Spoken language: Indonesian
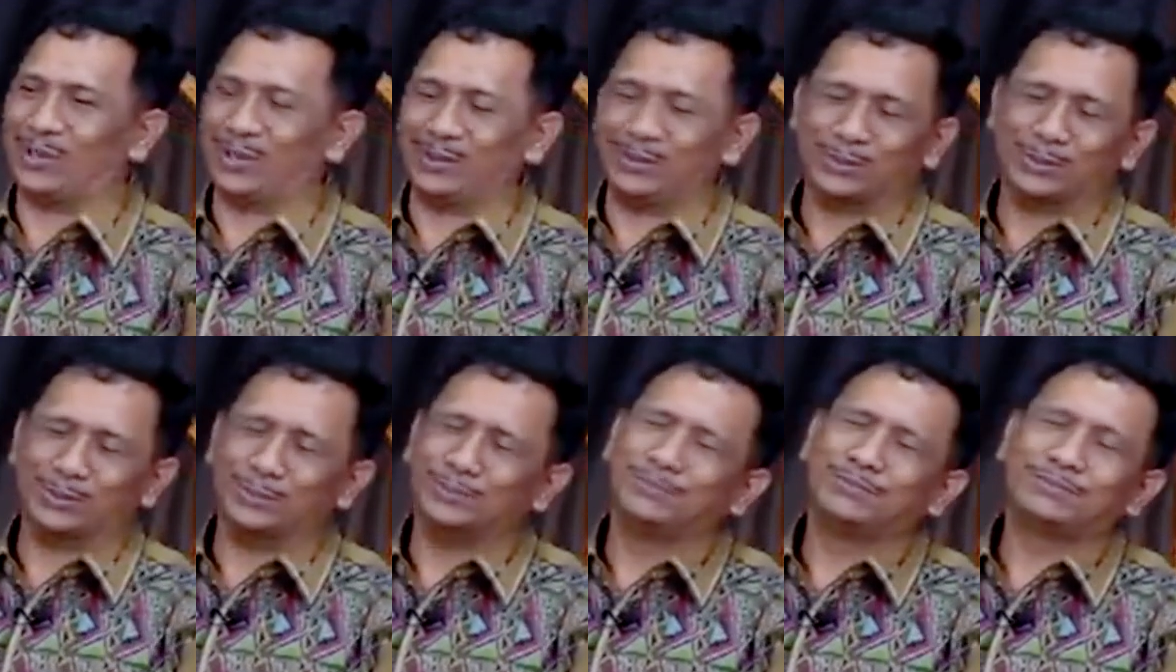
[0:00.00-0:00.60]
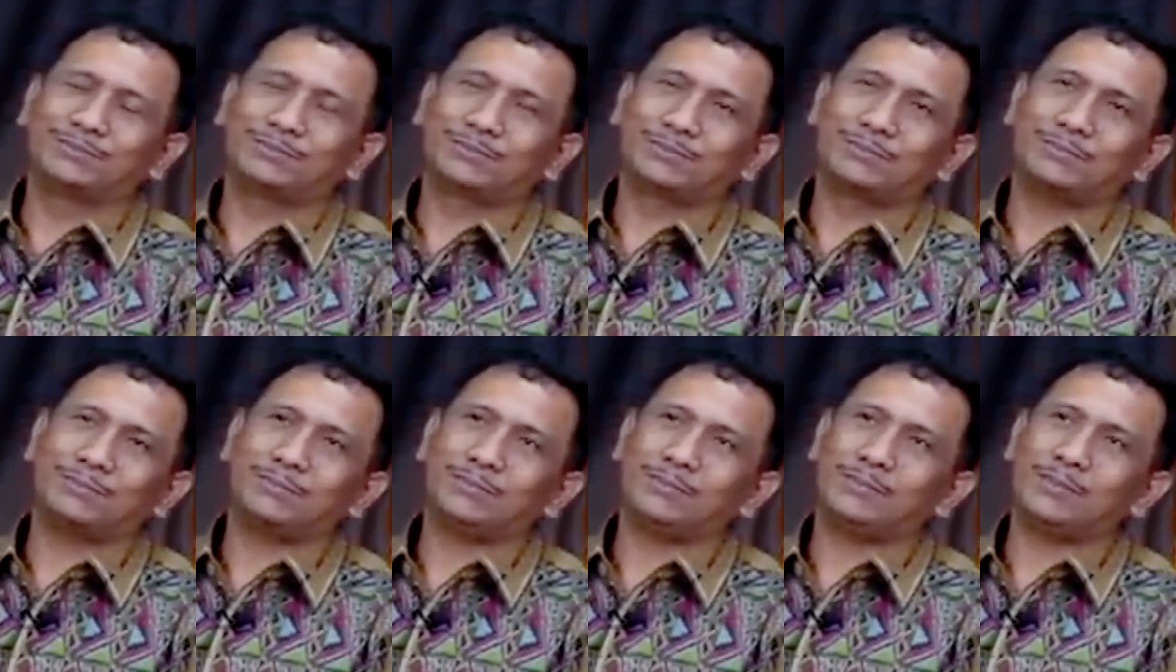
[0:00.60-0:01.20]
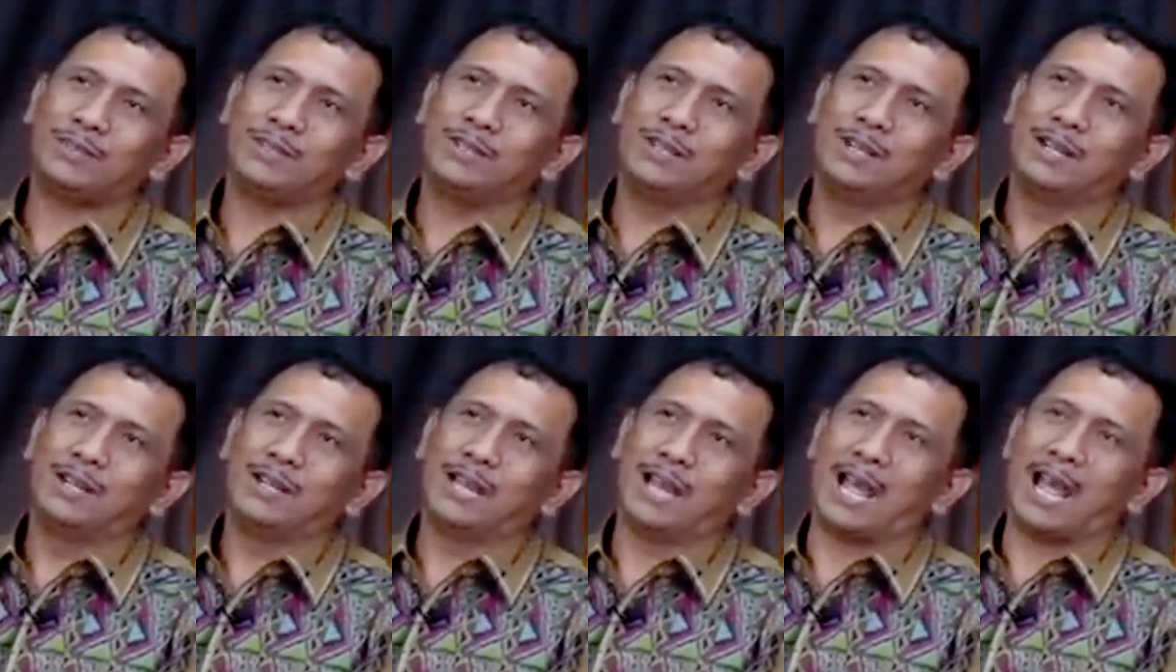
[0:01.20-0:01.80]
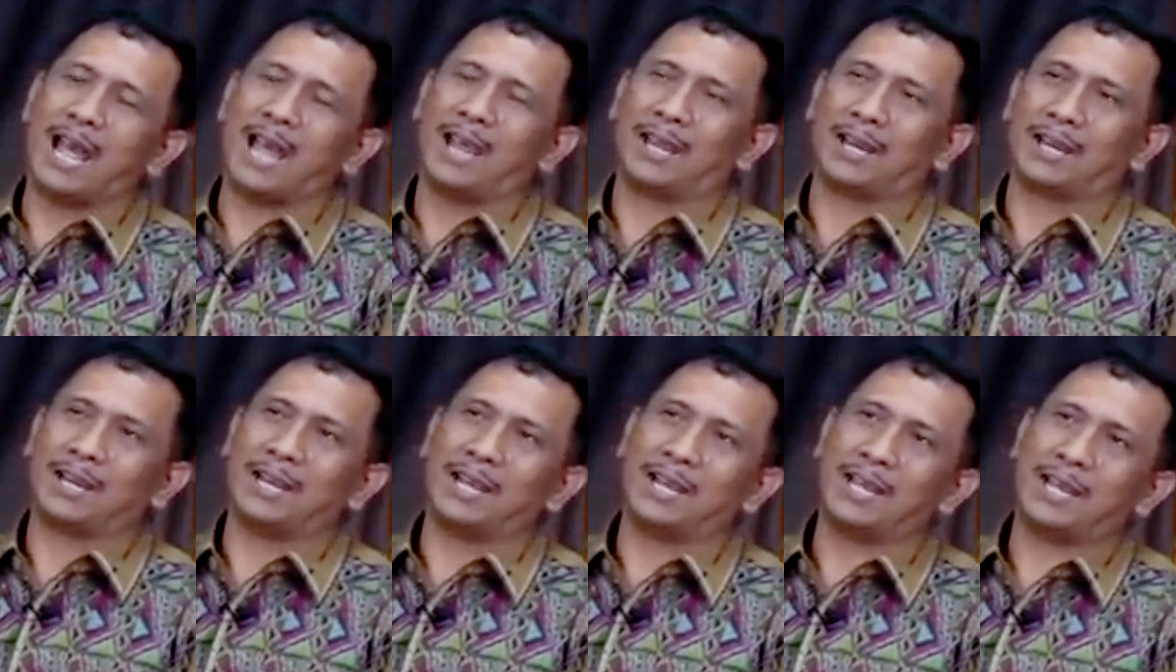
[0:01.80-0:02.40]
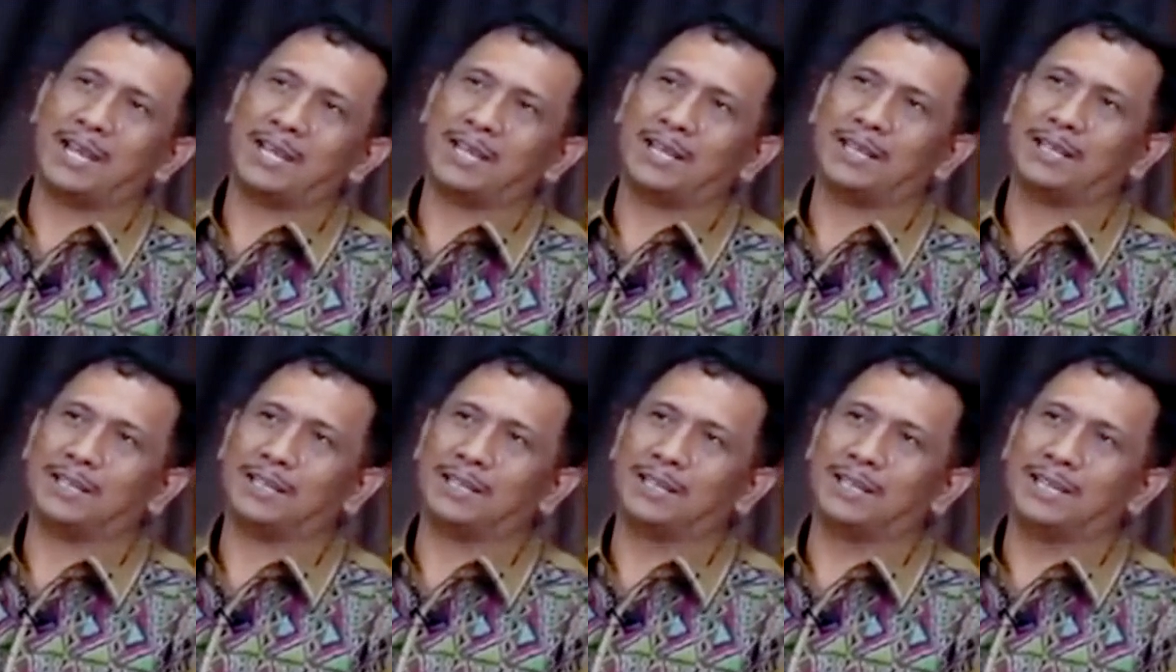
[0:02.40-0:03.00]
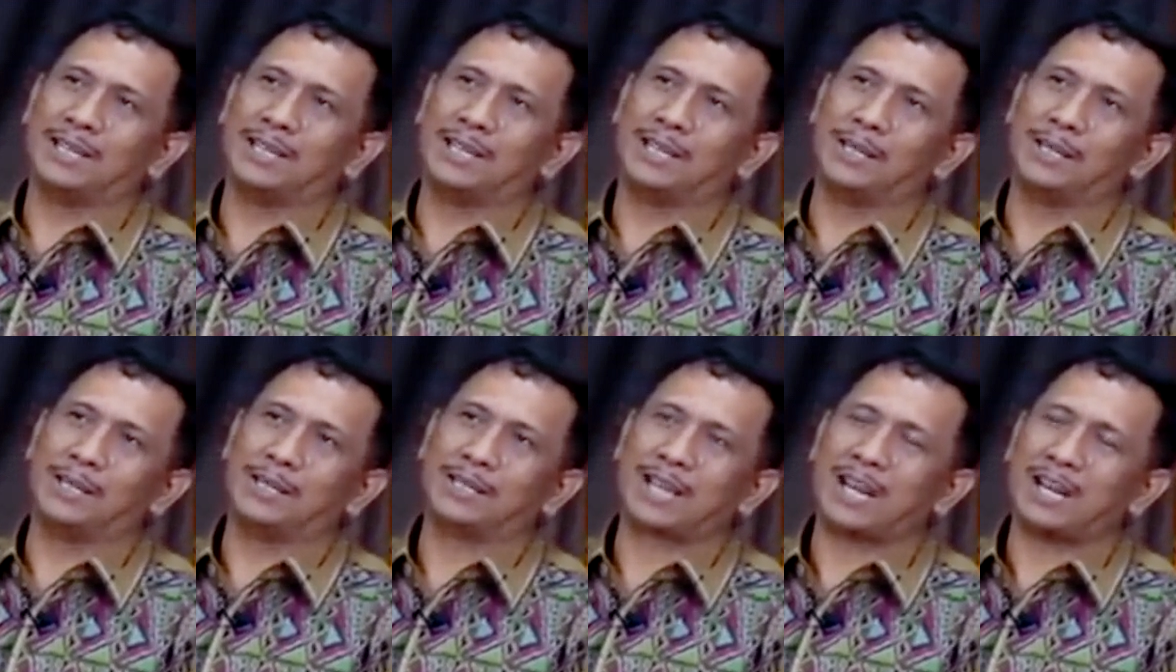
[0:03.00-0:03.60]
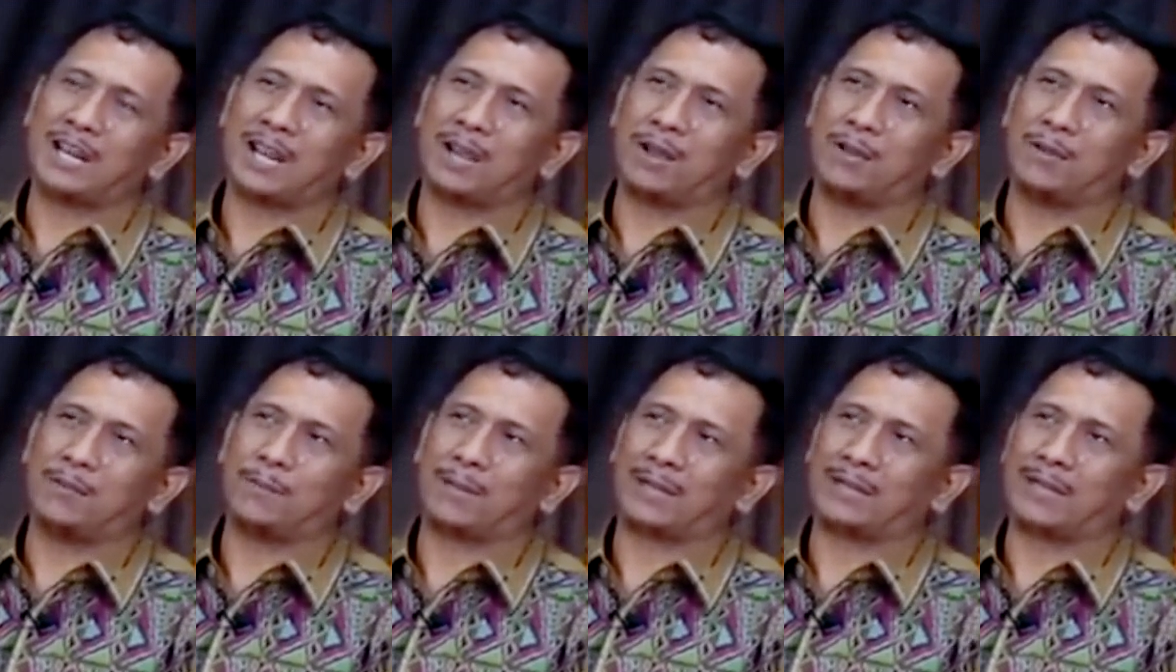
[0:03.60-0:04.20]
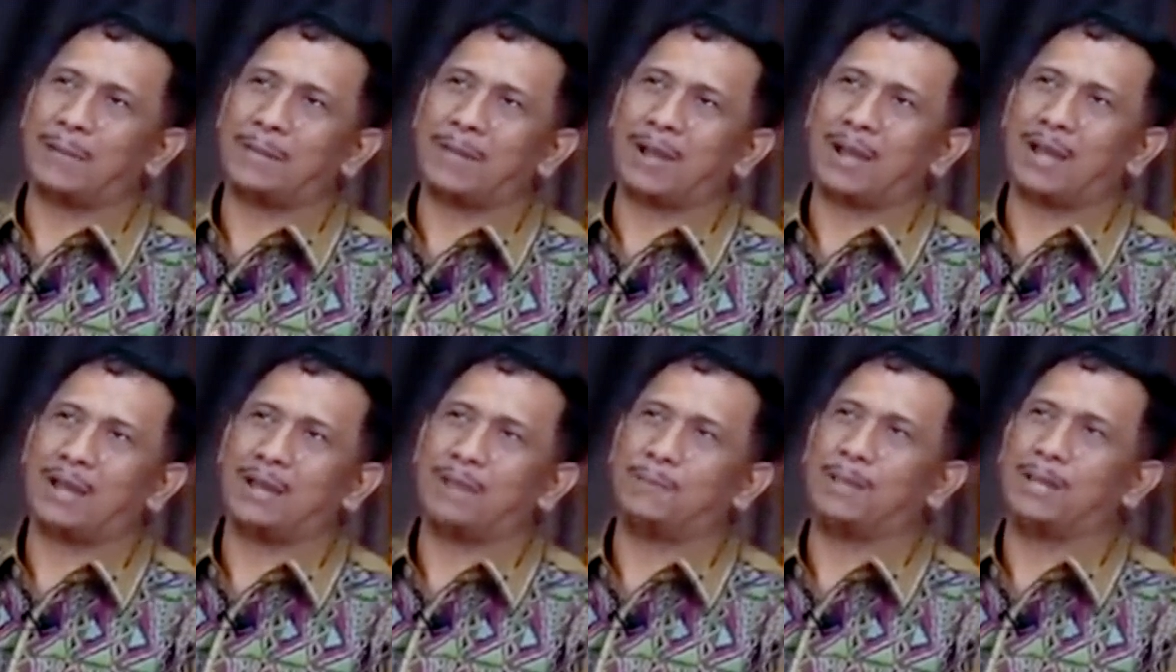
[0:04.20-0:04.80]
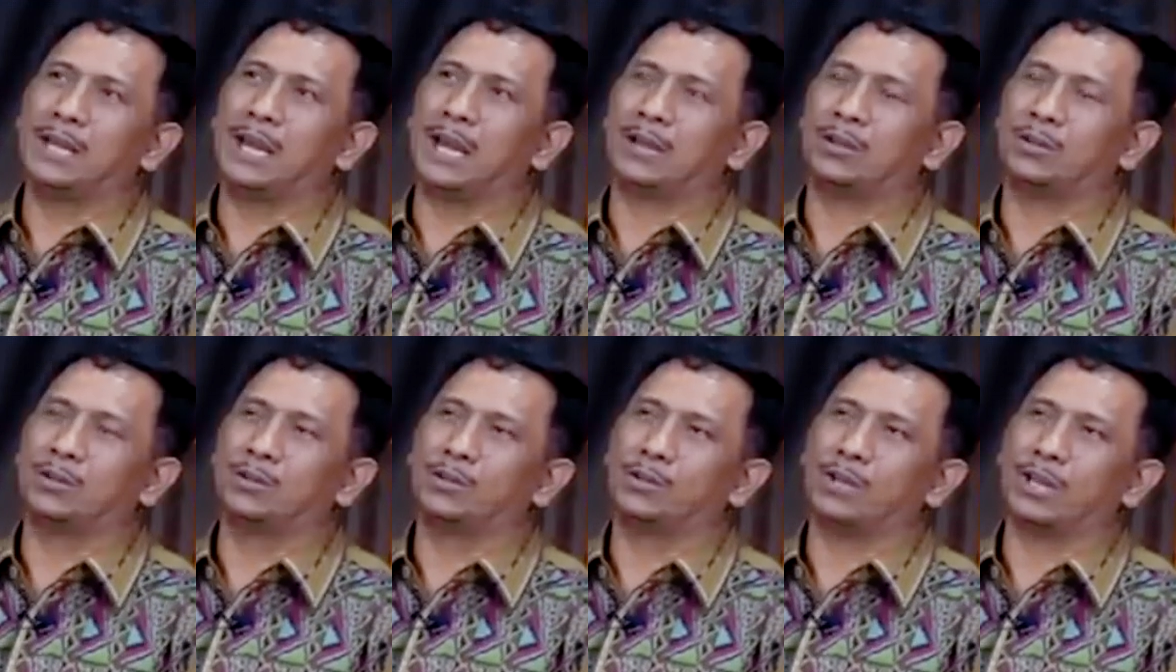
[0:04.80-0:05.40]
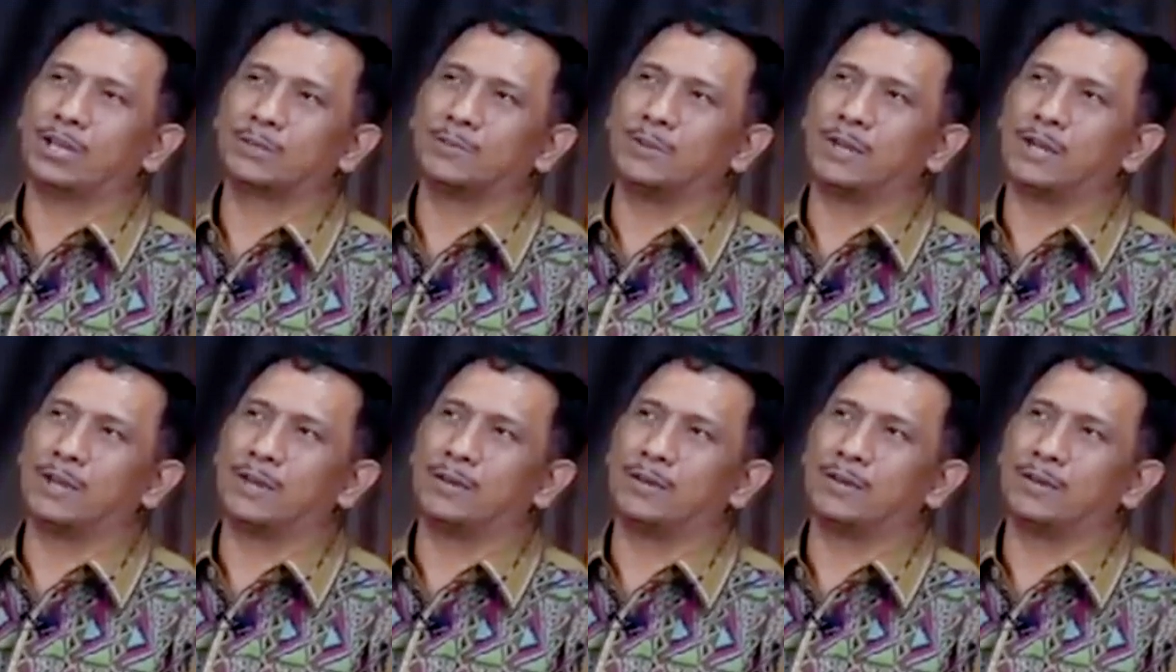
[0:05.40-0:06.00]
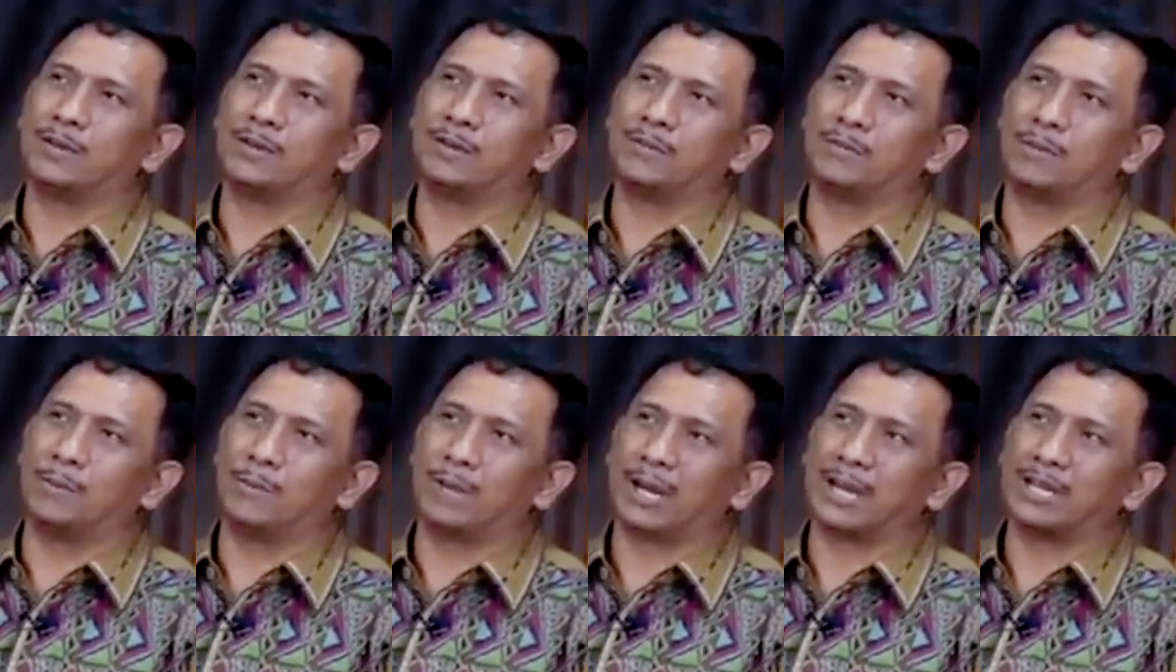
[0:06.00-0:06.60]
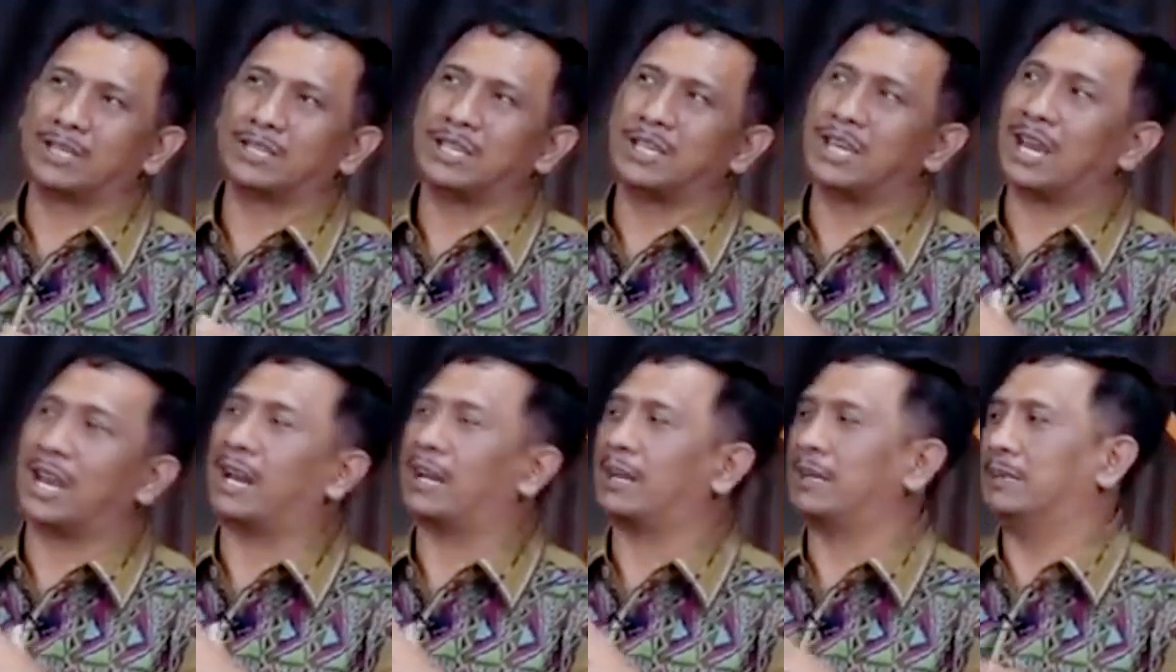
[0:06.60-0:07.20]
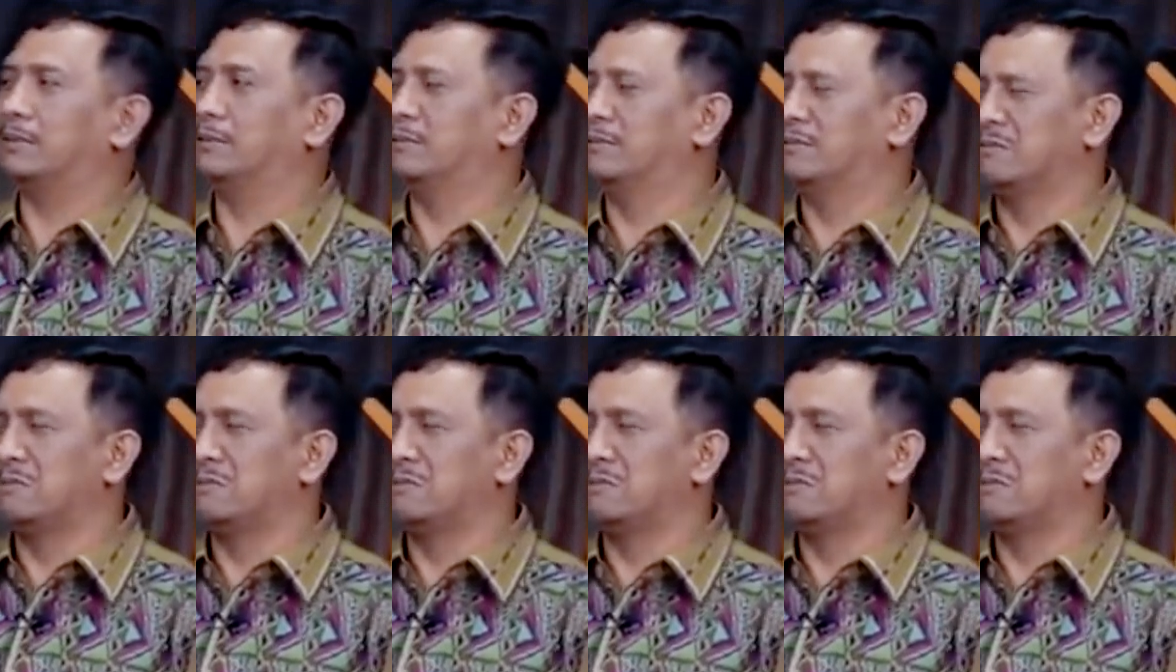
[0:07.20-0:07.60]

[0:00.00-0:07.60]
Satu malam saya ke tempat Mas Anis di Duren Sawit. Kita diskusilah ngomongin nasib teman-teman.